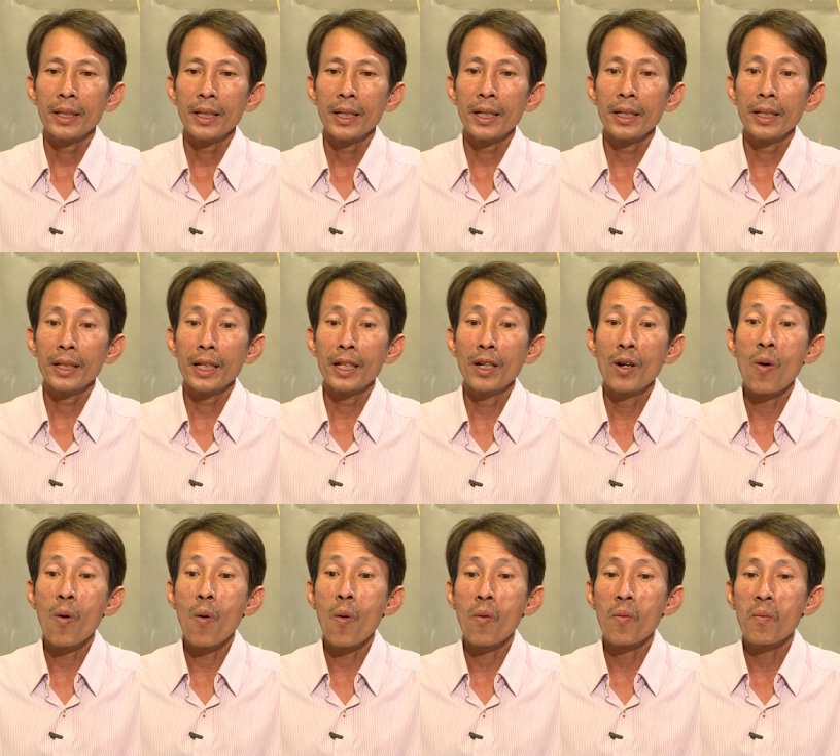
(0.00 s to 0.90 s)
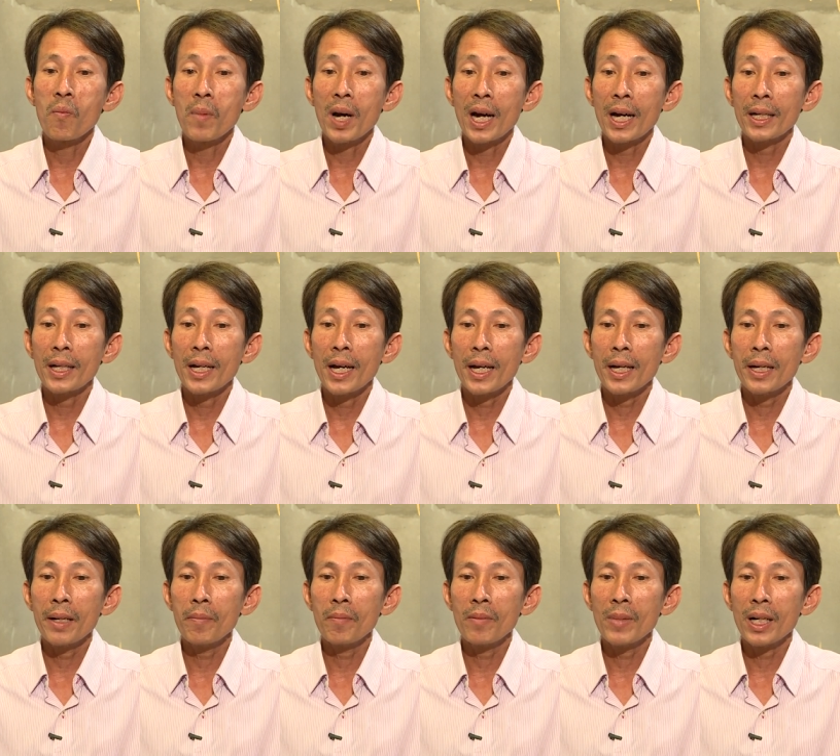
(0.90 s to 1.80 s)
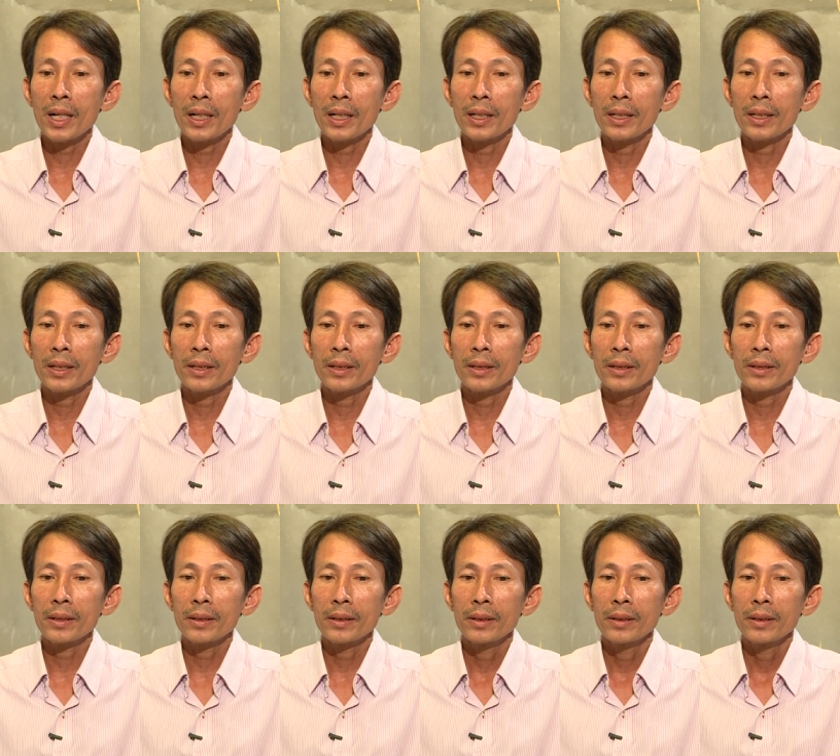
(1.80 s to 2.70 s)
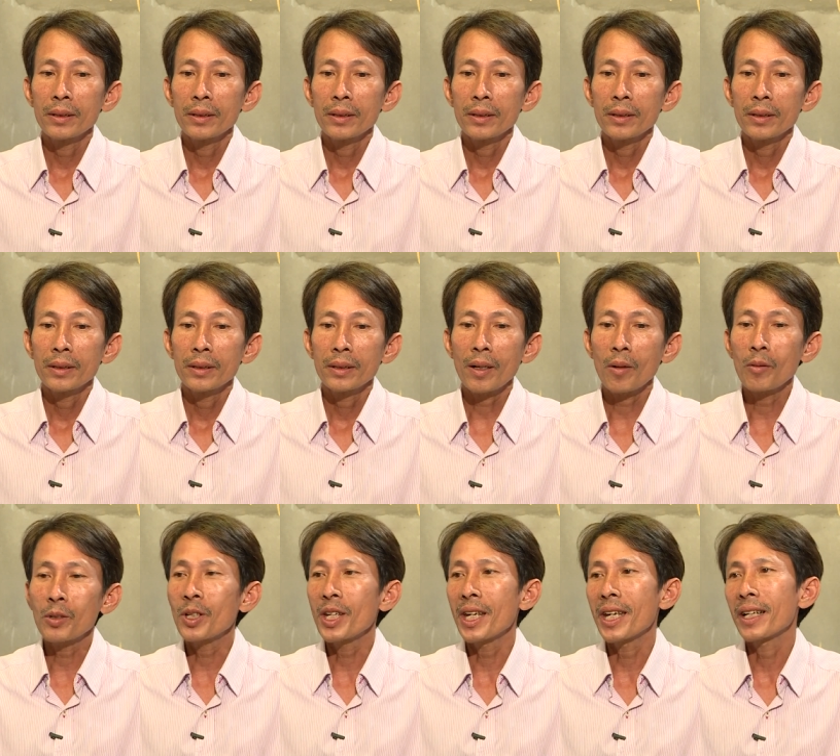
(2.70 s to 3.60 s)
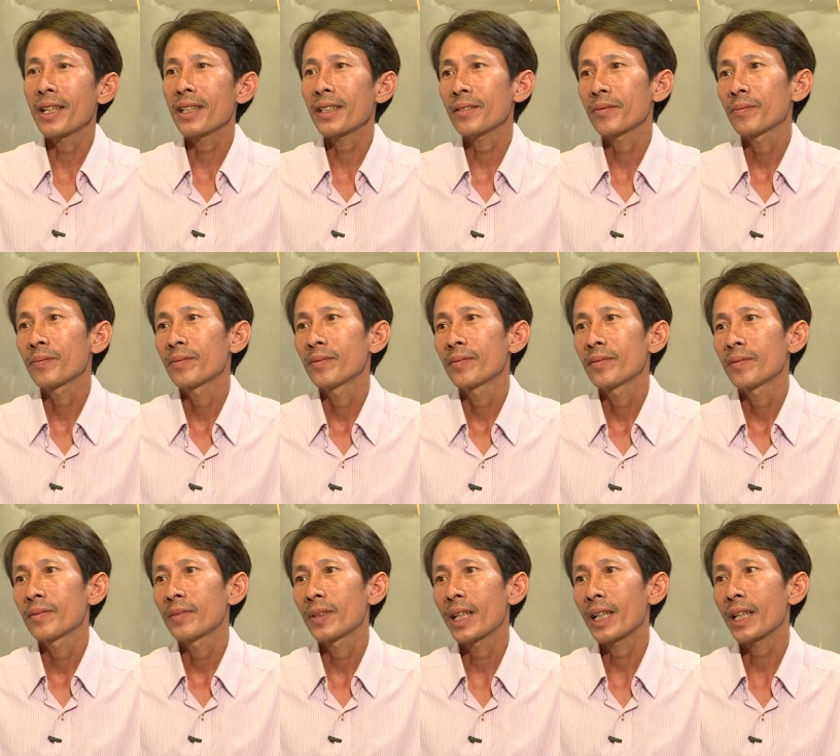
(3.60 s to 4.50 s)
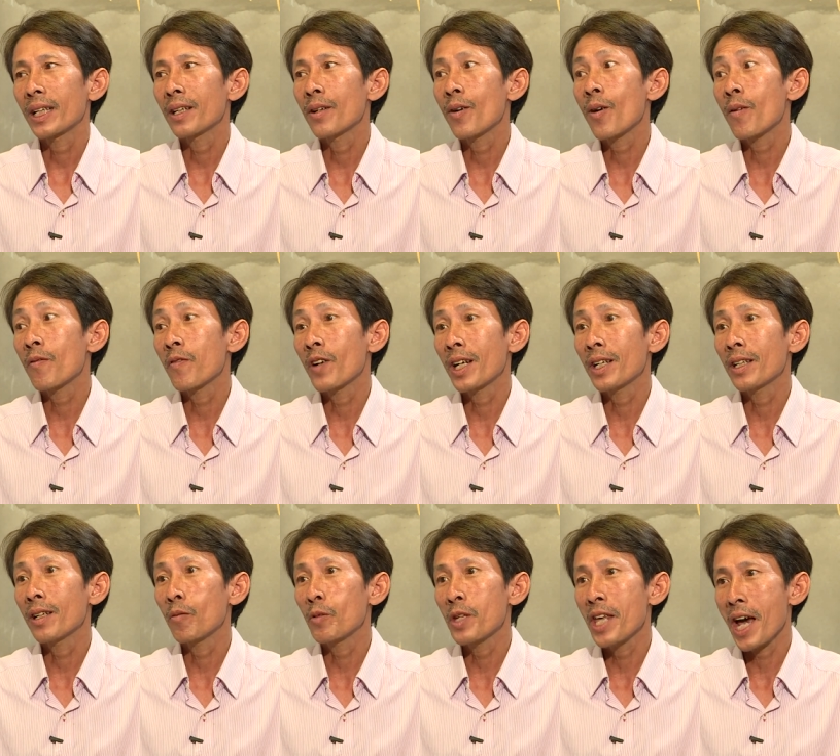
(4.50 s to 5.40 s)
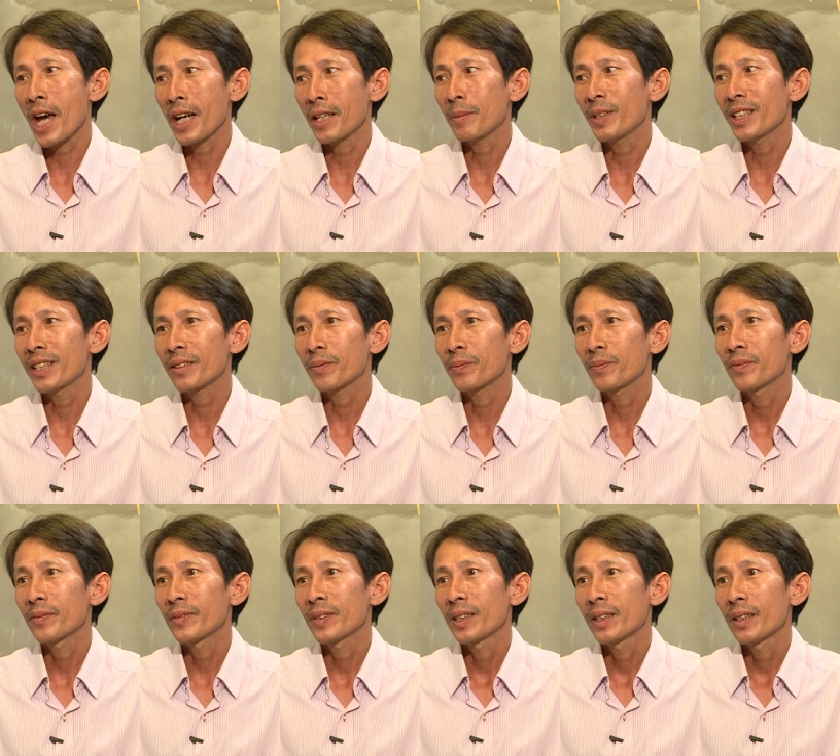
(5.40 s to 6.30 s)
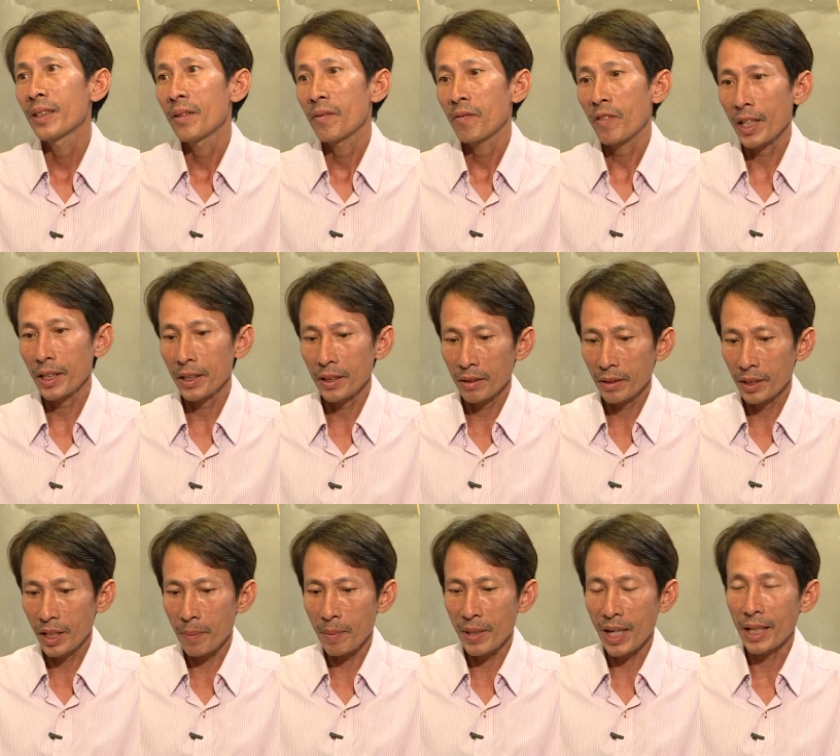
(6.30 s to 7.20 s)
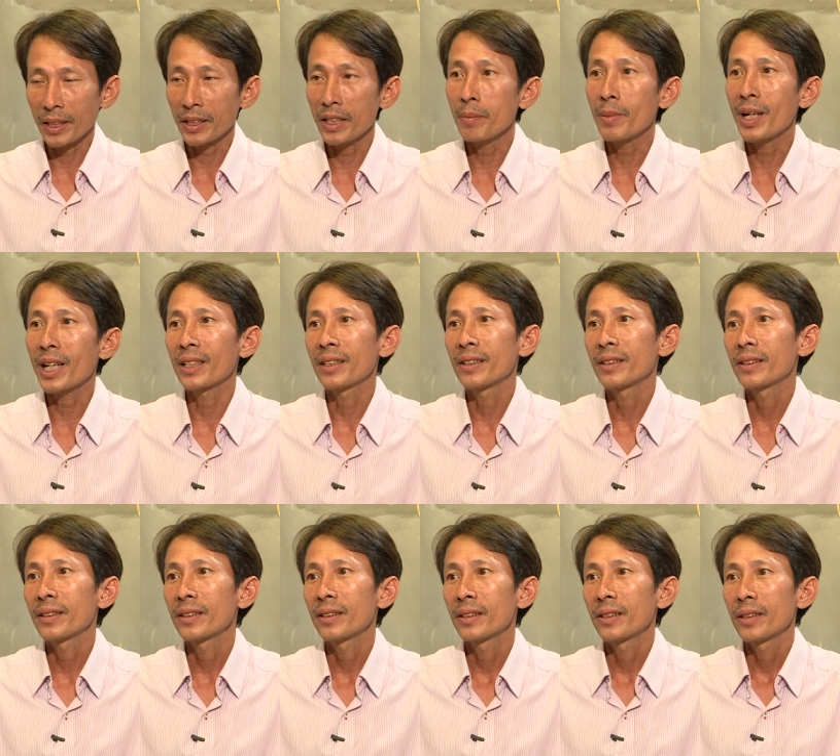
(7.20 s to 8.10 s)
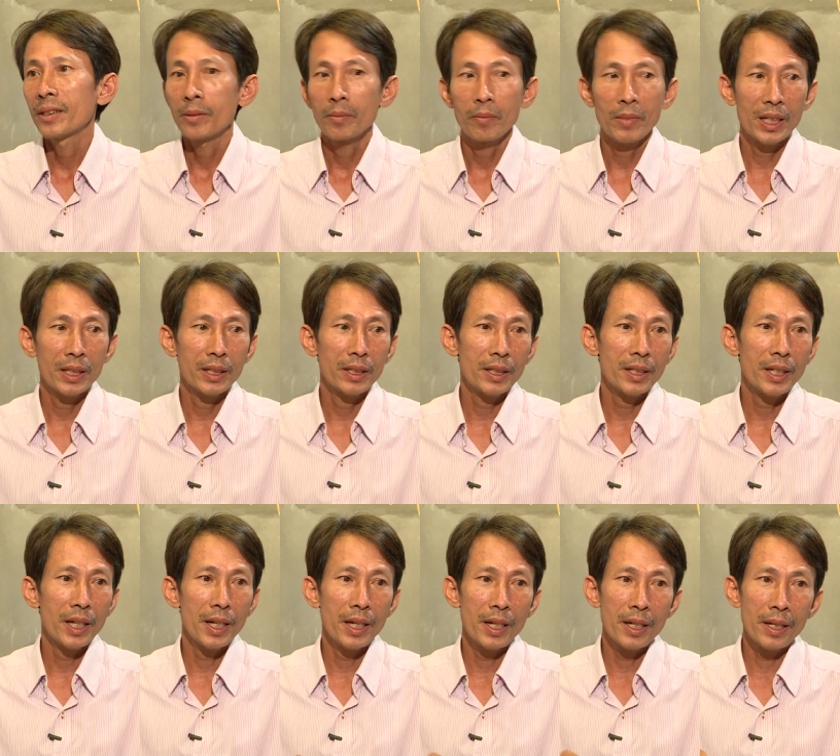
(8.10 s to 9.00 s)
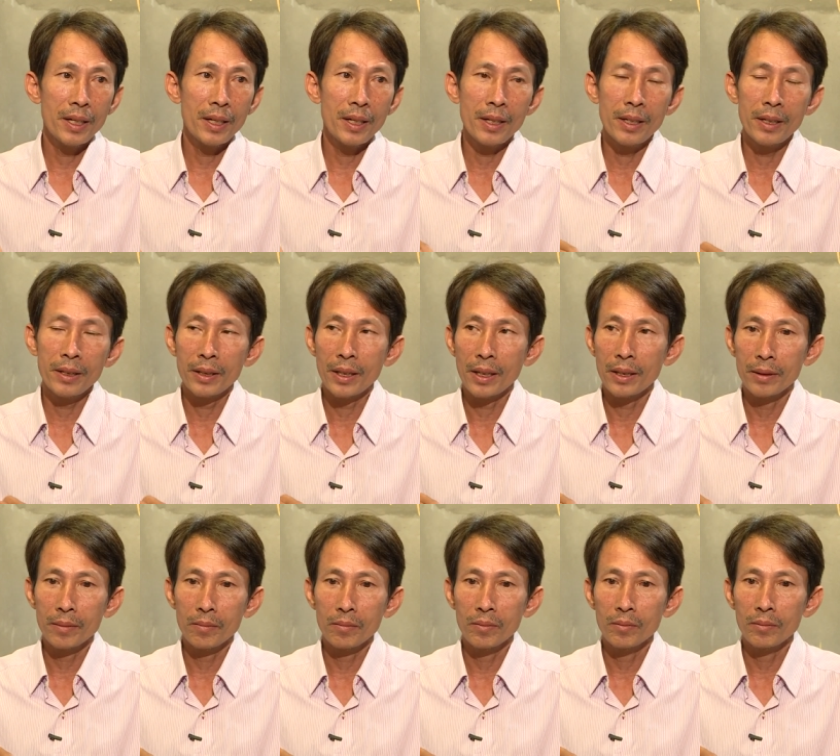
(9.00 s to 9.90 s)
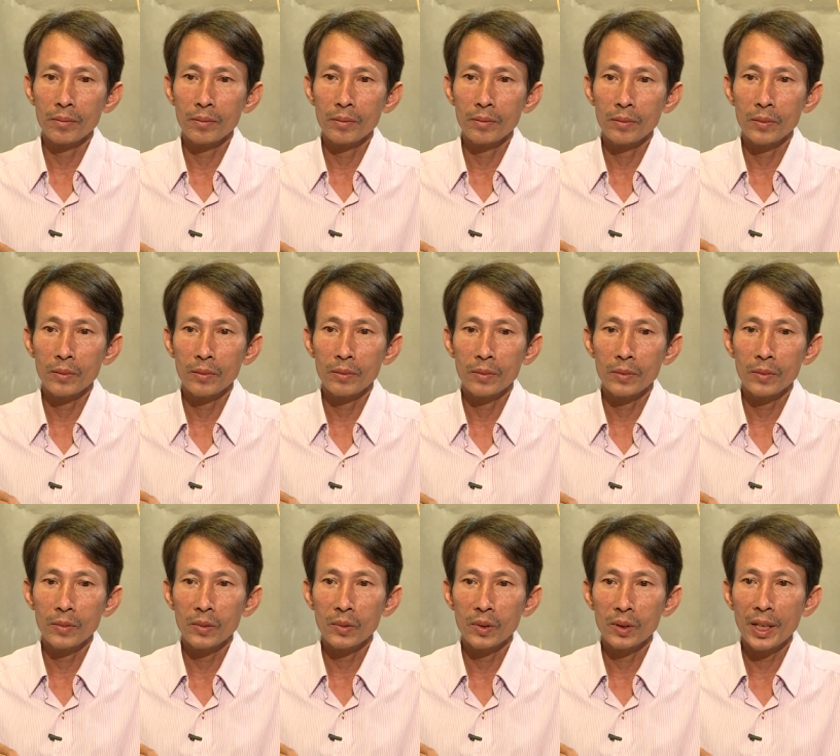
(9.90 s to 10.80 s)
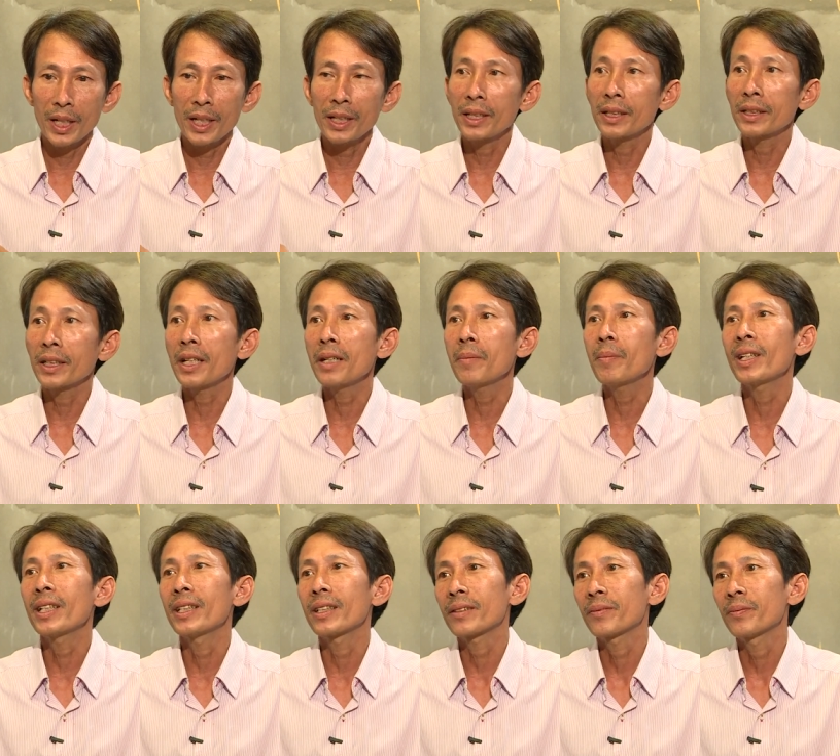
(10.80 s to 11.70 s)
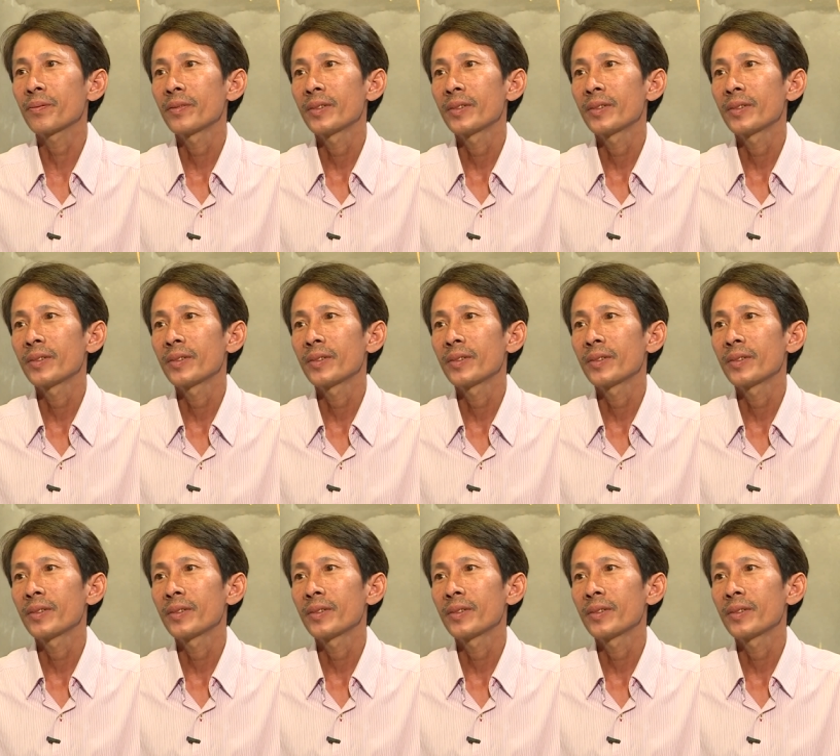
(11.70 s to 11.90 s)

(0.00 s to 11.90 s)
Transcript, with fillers: cái nguồn mà để mà nấu chuyền á, là cái đó phải lâu dài mới được. Phải tiếp cận với mình chỉ từng ly từng tí mới được,